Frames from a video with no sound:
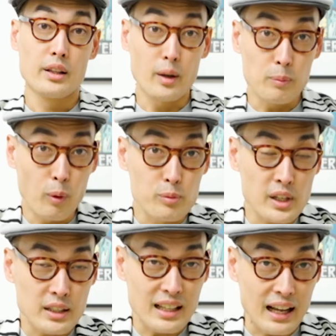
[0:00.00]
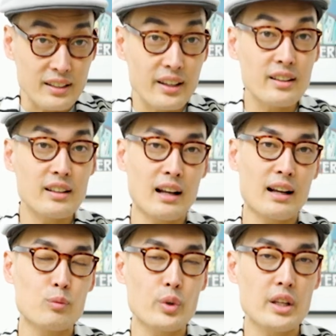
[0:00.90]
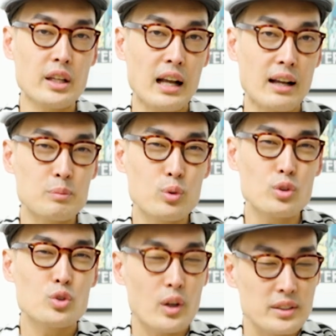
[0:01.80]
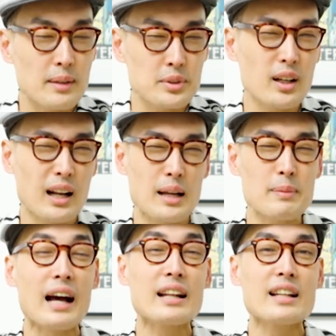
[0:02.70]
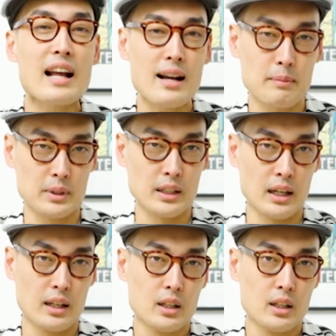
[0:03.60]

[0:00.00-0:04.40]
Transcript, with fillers: เดี๋ยวผมจะสาธิตนะครับ วิธีการพูดช่วง Subscribe อันน่าเบื่อ